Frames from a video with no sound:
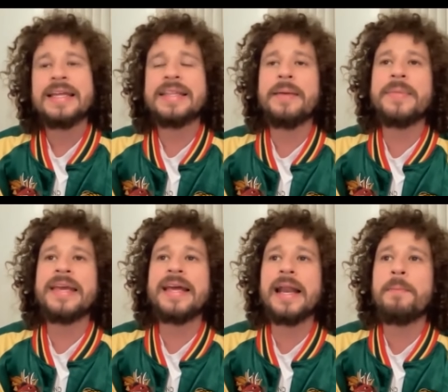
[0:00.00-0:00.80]

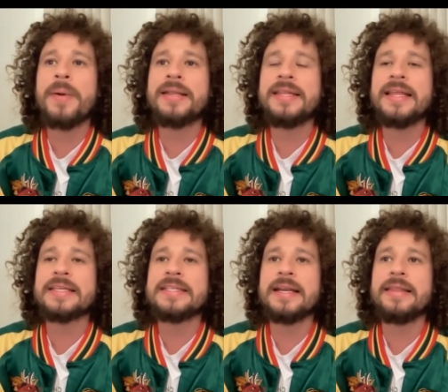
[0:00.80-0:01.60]
también gran parte de
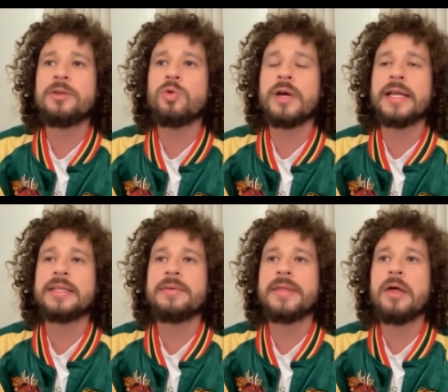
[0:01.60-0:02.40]
hacer de tu
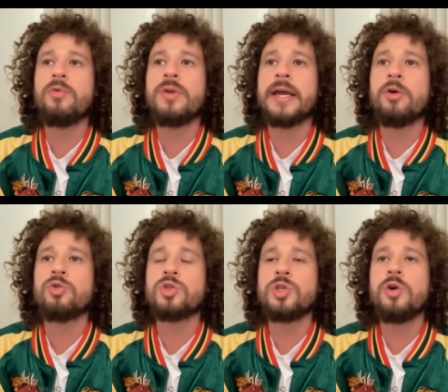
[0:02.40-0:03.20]
creatividad un
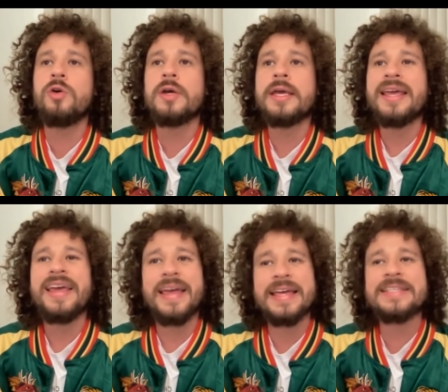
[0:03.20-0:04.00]
negocio
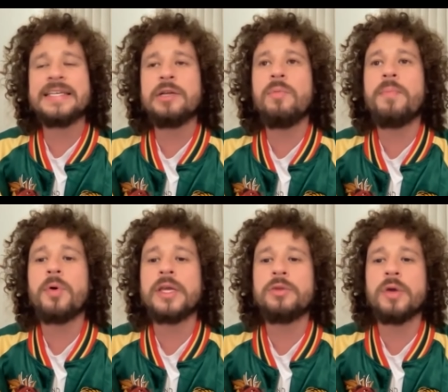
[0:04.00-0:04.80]
es ir un
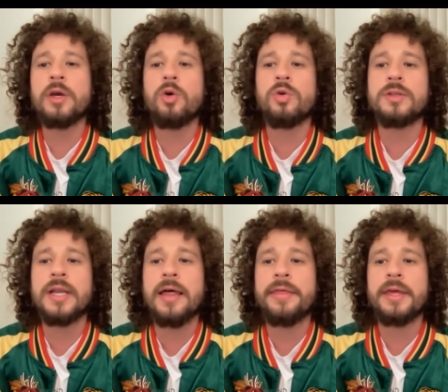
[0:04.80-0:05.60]
poquito en
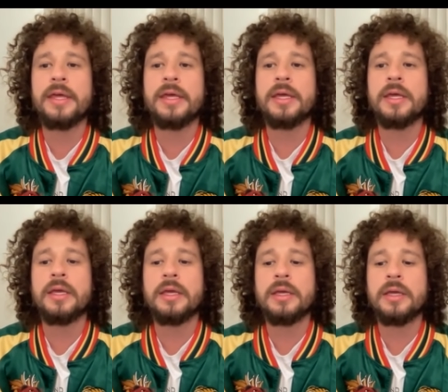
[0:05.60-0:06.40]
contra
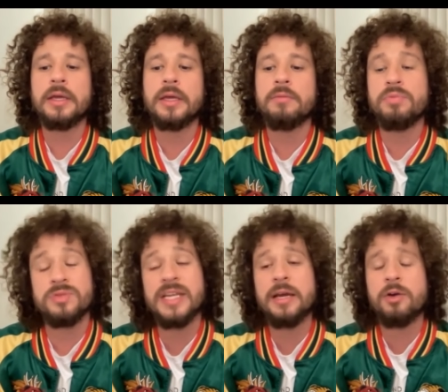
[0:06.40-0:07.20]
de,
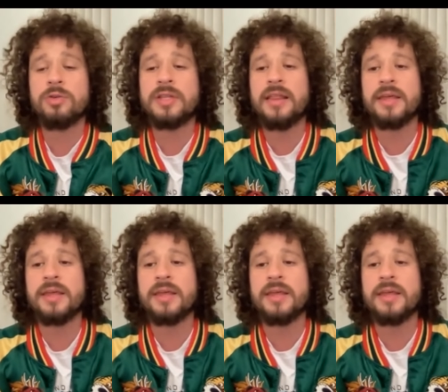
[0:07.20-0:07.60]
pues sí, en contra